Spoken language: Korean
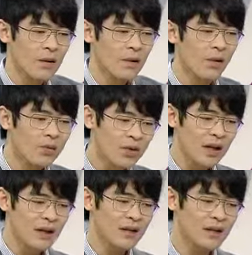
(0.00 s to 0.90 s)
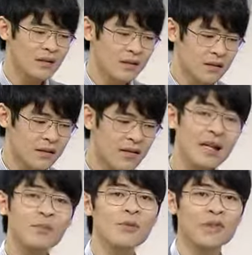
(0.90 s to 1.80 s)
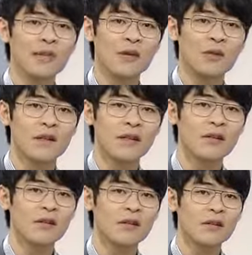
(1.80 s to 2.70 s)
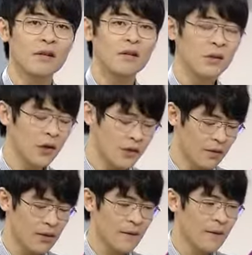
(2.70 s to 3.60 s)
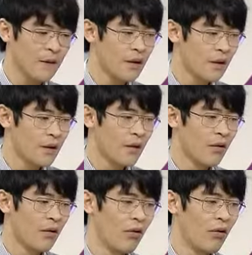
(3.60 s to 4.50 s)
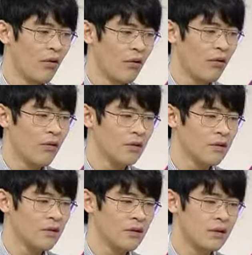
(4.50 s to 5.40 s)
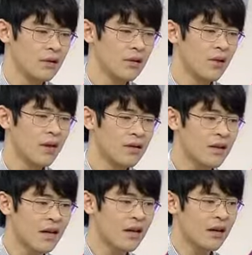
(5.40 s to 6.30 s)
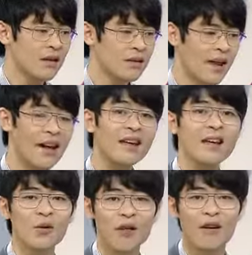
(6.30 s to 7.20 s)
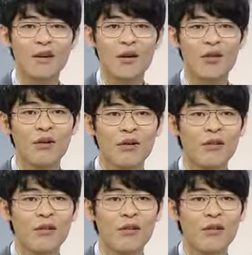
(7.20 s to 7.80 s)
공부를 하다 이제 틀린 문제가 나오잖아요. 그러면 어, 이, 그, 되게 다행이라고 생각을 했어요.